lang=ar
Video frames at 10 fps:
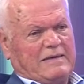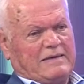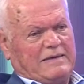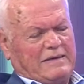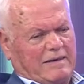
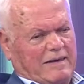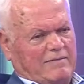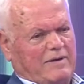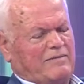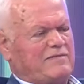نحن
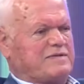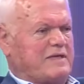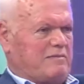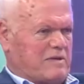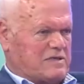كمان
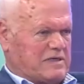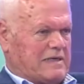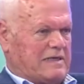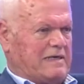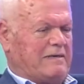نفتح
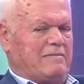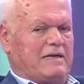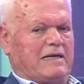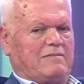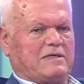مجال
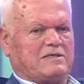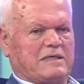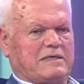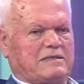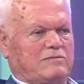بنعمل
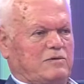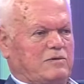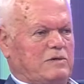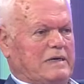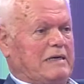شيء
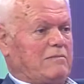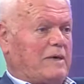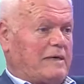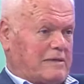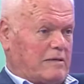اسمه
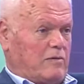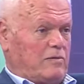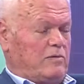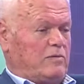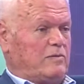معرض
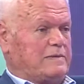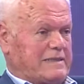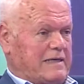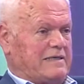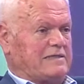العلوم
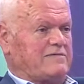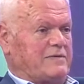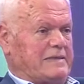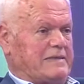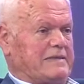ساينس
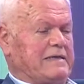فير